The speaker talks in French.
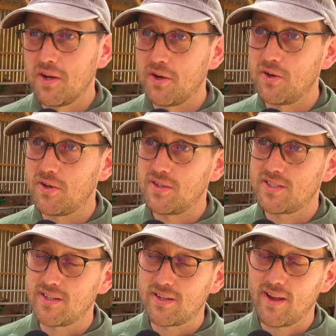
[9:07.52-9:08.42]
euh,
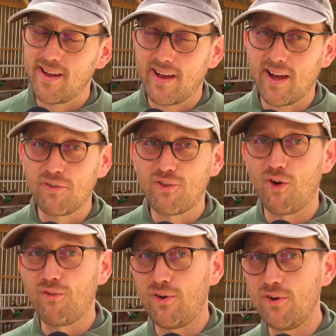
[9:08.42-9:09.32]
c'était un rêve
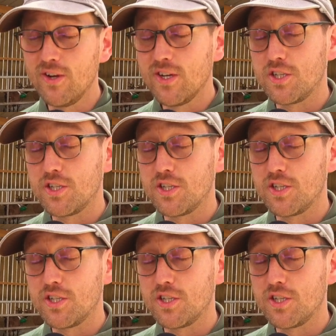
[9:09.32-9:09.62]
d'enfant.